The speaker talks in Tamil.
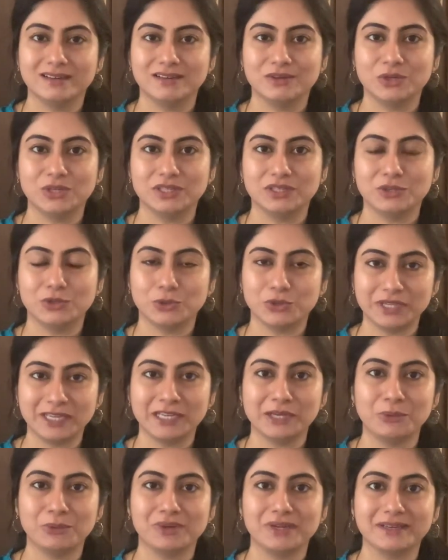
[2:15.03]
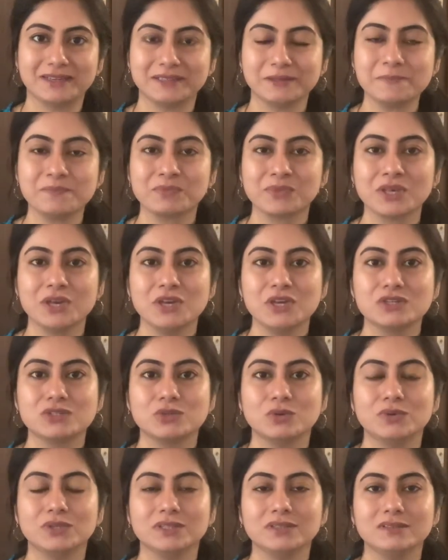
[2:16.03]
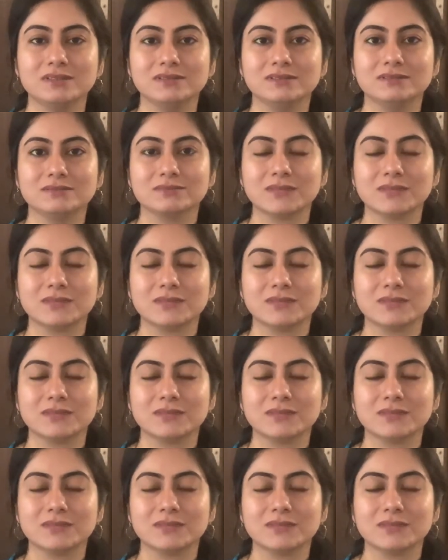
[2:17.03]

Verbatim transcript: ஒரு ரொட்டீன் அவங்களுக்கு ஸோ வந்து